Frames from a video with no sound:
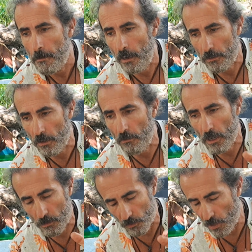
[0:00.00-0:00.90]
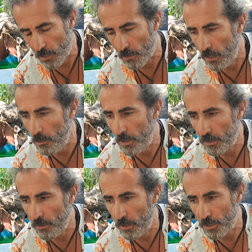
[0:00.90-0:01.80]
Hata var mı? Var.
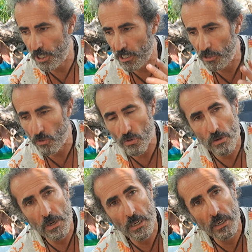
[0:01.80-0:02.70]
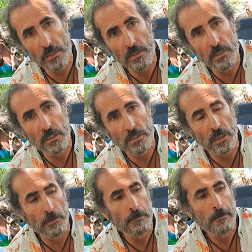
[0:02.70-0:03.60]
Elbette var. Çek git o zaman hayatını yaşa.
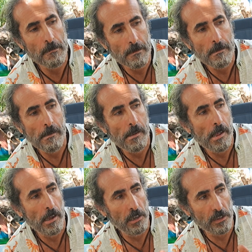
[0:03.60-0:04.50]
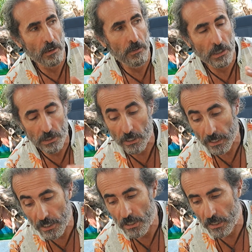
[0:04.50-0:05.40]
Hata var işte.
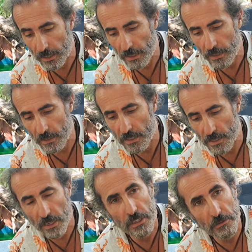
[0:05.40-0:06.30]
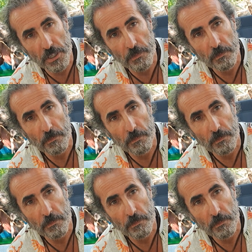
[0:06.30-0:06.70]
Gençlik her neyse. Anyway.